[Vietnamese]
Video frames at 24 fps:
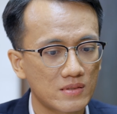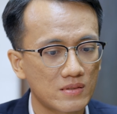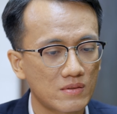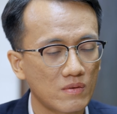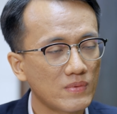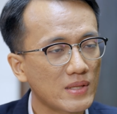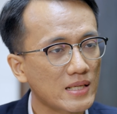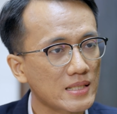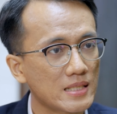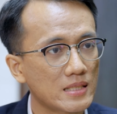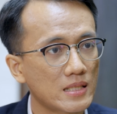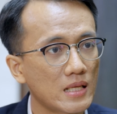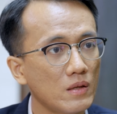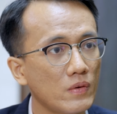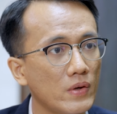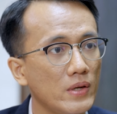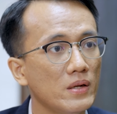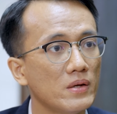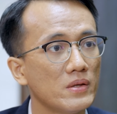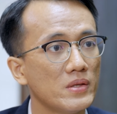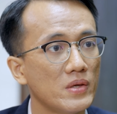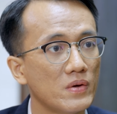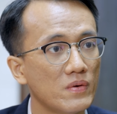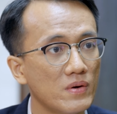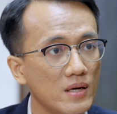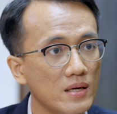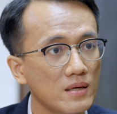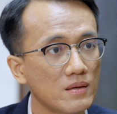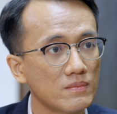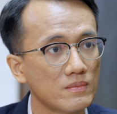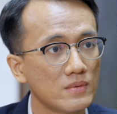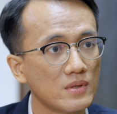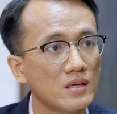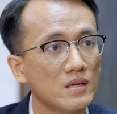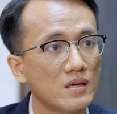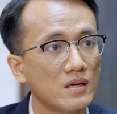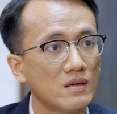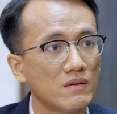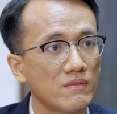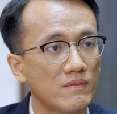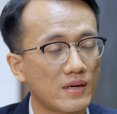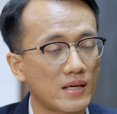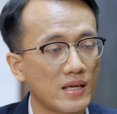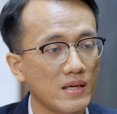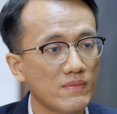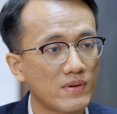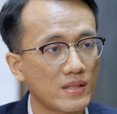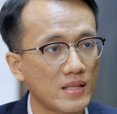chúng ta sẽ tích lũy được nhiều hơn
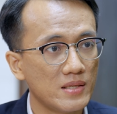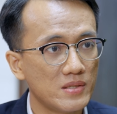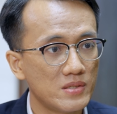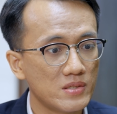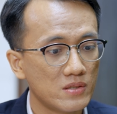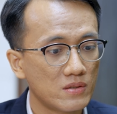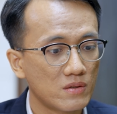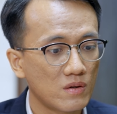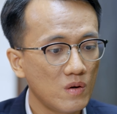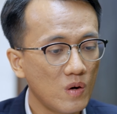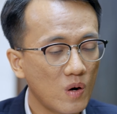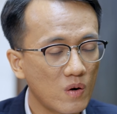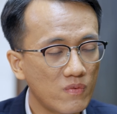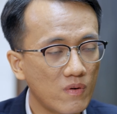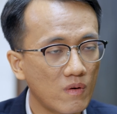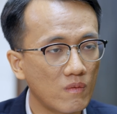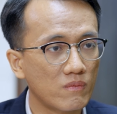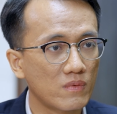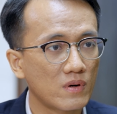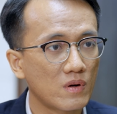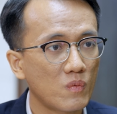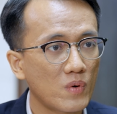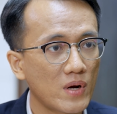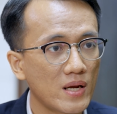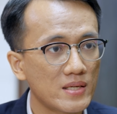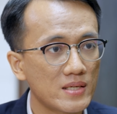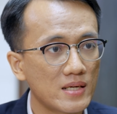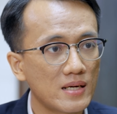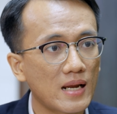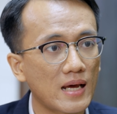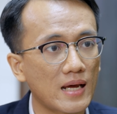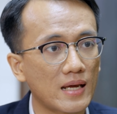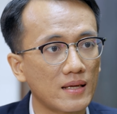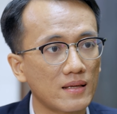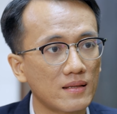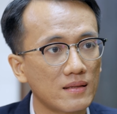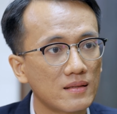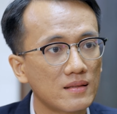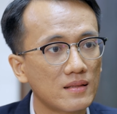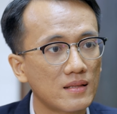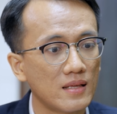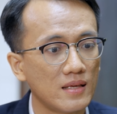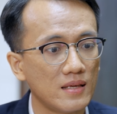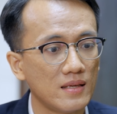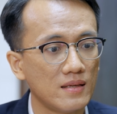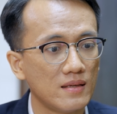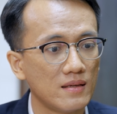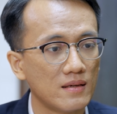và khi mà thị trường nó hồi phục nó quay trở lại
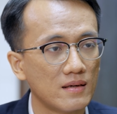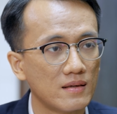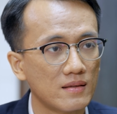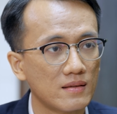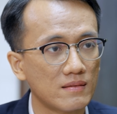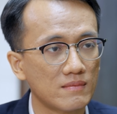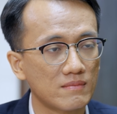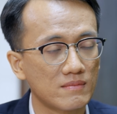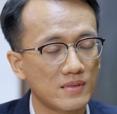thì ờ,